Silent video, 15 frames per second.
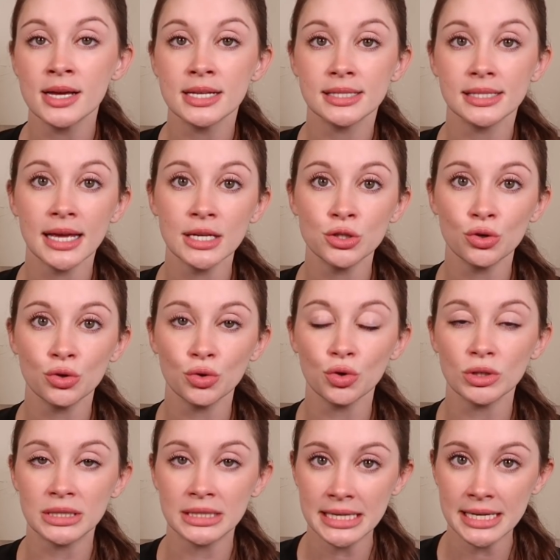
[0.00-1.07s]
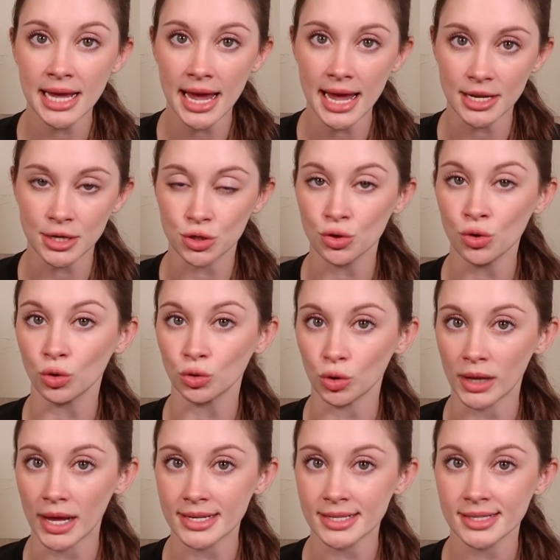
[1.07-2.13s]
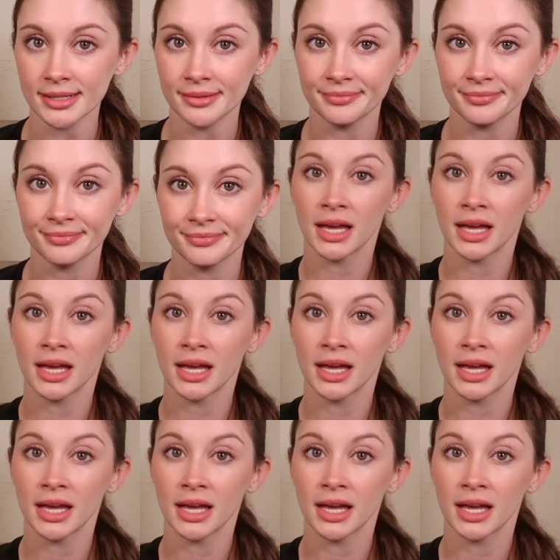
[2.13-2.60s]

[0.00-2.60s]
最初の th の音です。